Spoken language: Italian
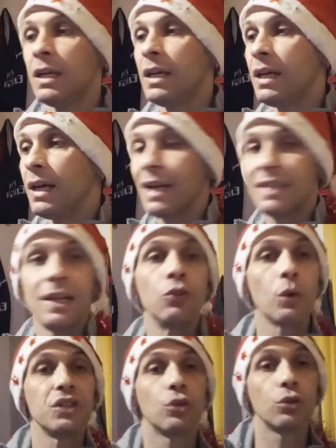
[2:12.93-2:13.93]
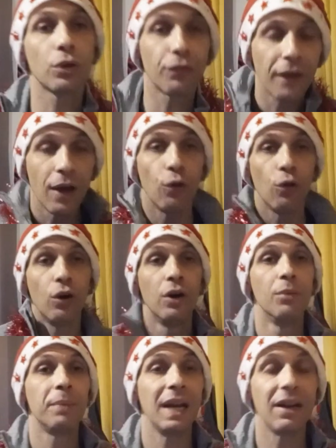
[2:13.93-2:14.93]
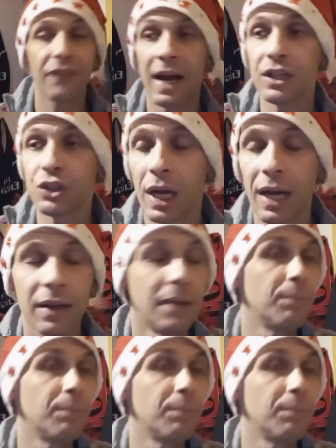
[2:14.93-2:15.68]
eh, alzando questo trofeo per la Francia,